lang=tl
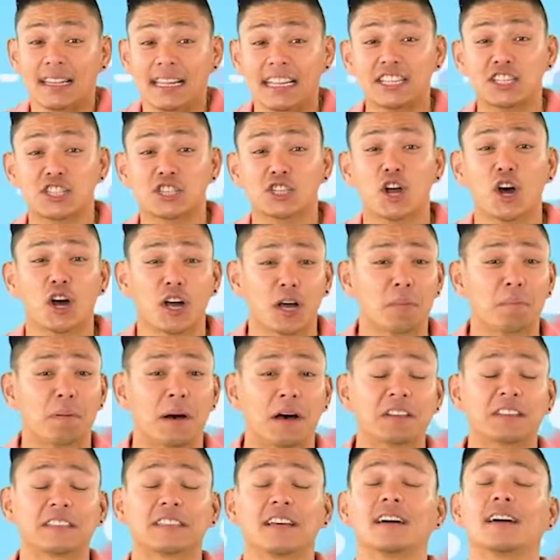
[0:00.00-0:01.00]
let's talk
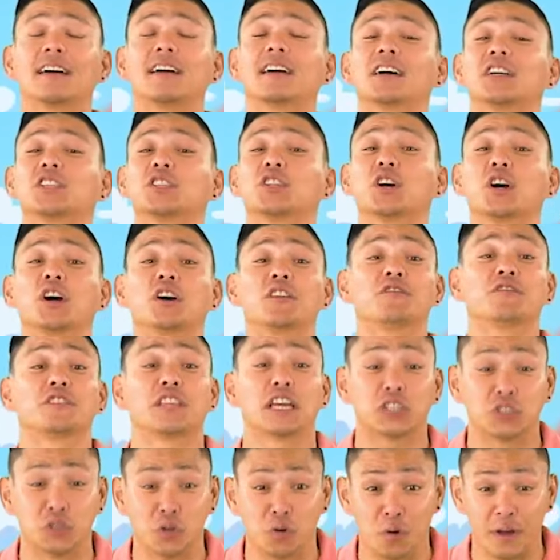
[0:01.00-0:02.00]
about the art of
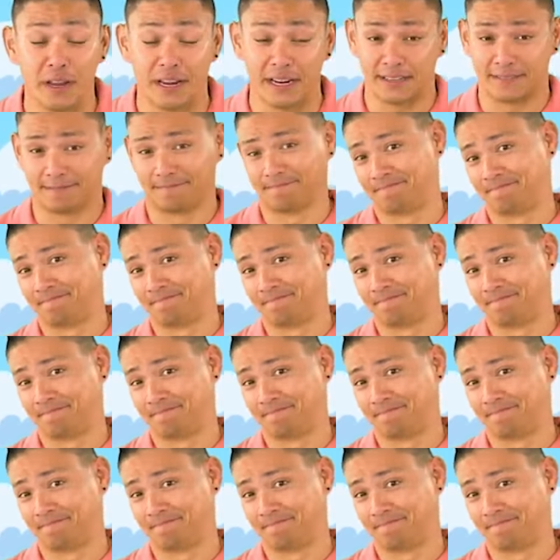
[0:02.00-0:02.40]
tattooing.